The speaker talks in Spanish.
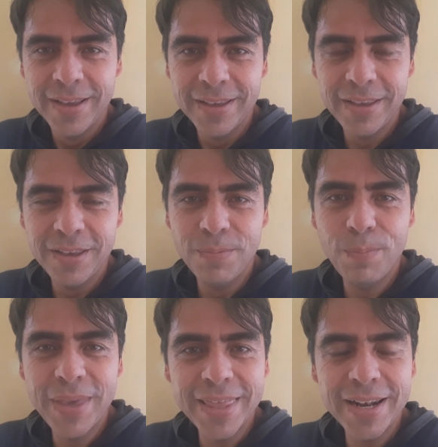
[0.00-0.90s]
y
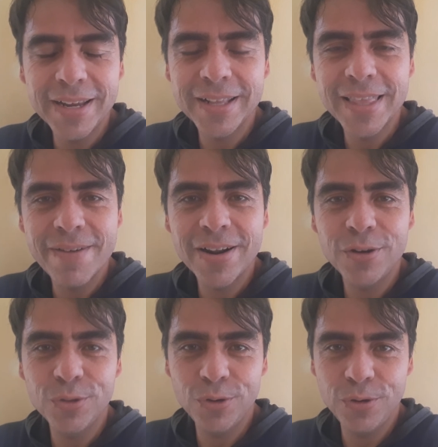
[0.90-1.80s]
pídele que te abra
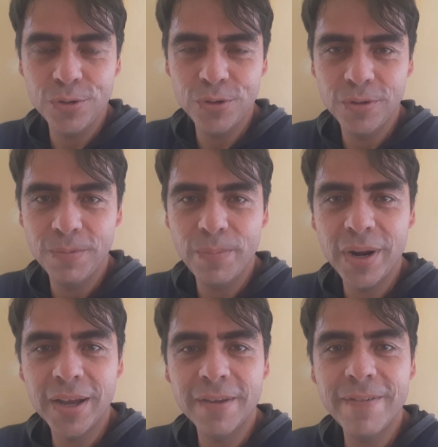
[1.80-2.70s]
los ojos
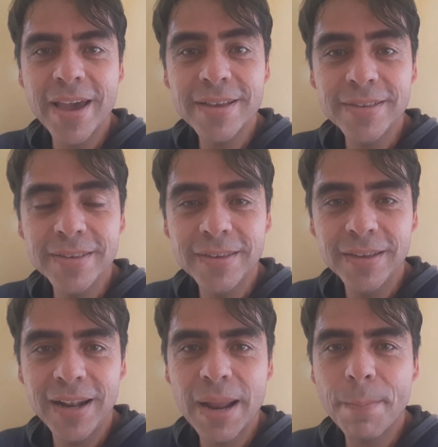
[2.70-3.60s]
para que veas
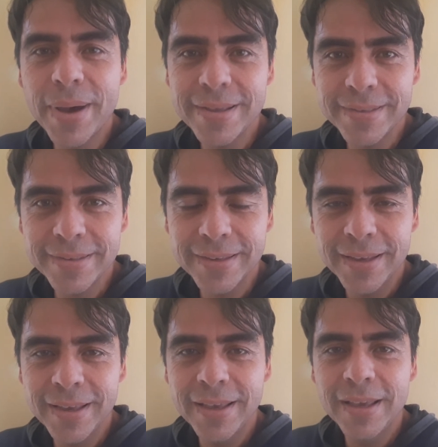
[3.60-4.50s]
la paz
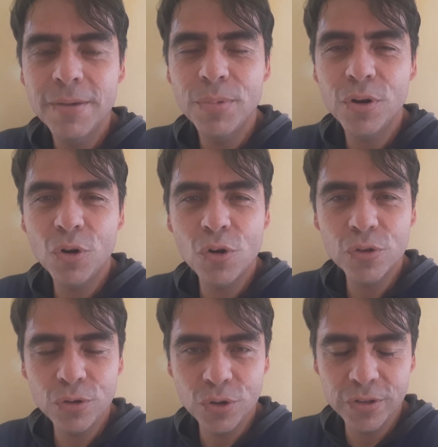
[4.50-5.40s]
pero no con
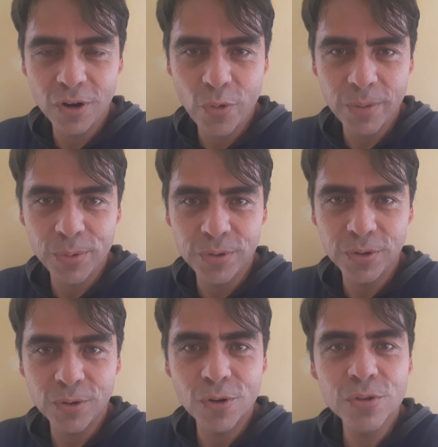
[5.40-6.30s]
los ojos del cuerpo,
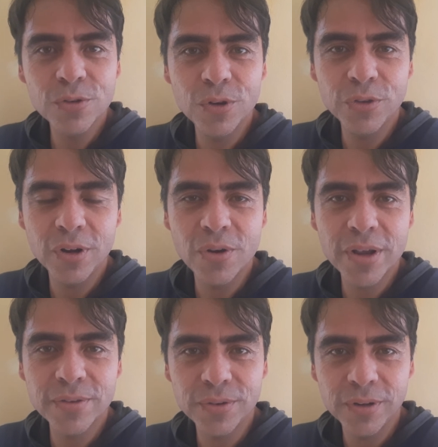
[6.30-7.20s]
sino con los ojos del
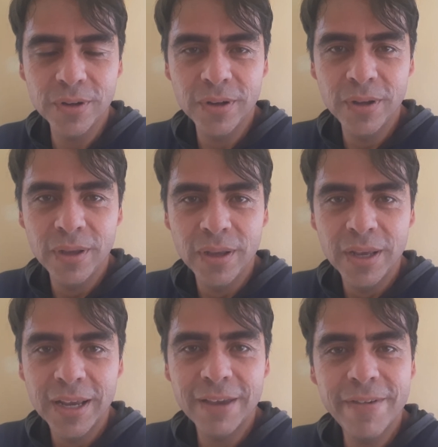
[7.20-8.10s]
corazón.
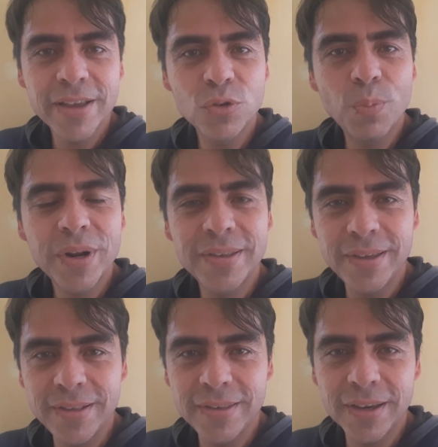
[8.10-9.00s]
Que veas su
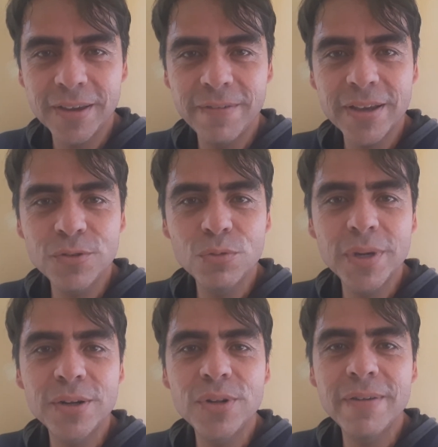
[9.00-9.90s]
presencia, que veas sus
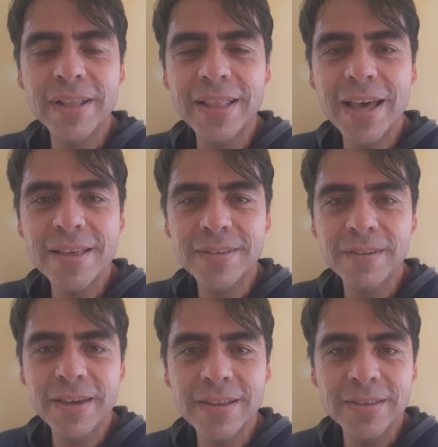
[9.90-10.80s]
manos levantadas, que
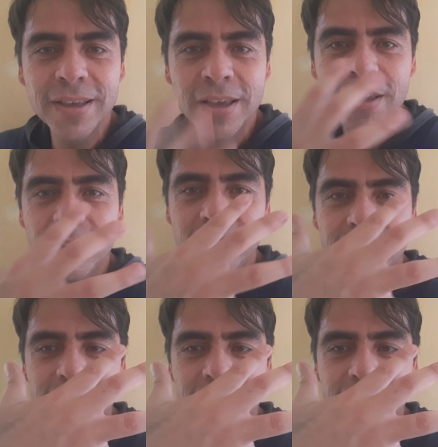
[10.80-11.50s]
veas, si es